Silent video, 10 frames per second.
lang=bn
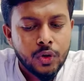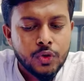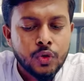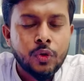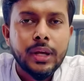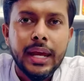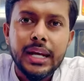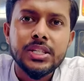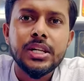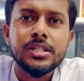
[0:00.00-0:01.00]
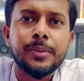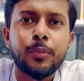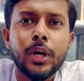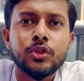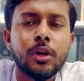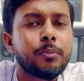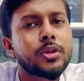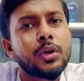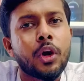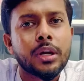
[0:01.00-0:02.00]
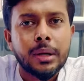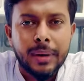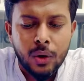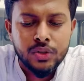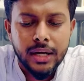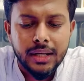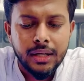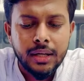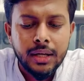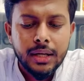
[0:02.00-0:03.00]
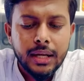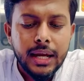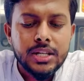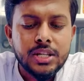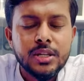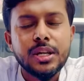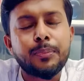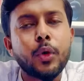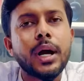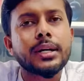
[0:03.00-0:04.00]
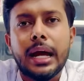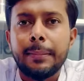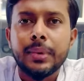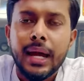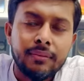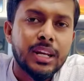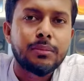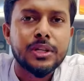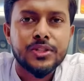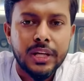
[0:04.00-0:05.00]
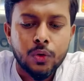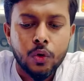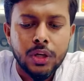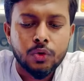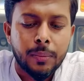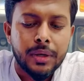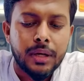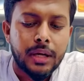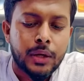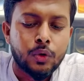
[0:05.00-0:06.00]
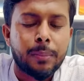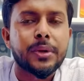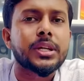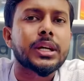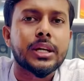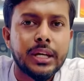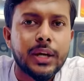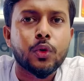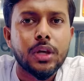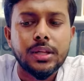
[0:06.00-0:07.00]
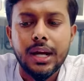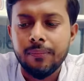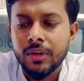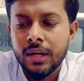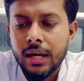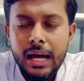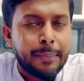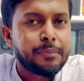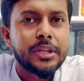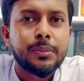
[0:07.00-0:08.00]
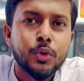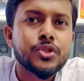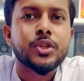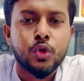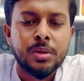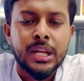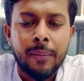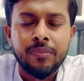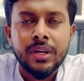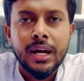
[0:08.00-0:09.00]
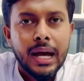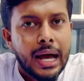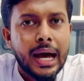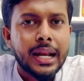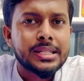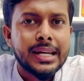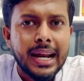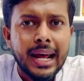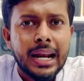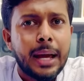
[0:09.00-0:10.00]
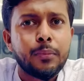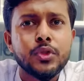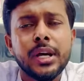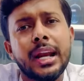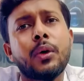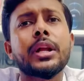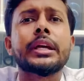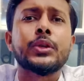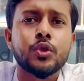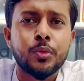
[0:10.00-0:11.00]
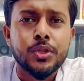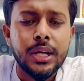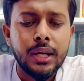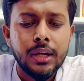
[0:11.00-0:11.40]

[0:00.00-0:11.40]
সো এন সিরিজের প্রোডাক্ট সম্বন্ধে অনেকে ভালো জানেন এন সিরিজের প্রোডাক্ট আমরা অ্যাভেলেবেল সেল করি তবে একটু আপনাদেরকে ক্লিয়ার করে দিলে আপনাদের বুঝতে সুবিধা আর যারা না বুঝে এরা অনেক কিছু বুঝে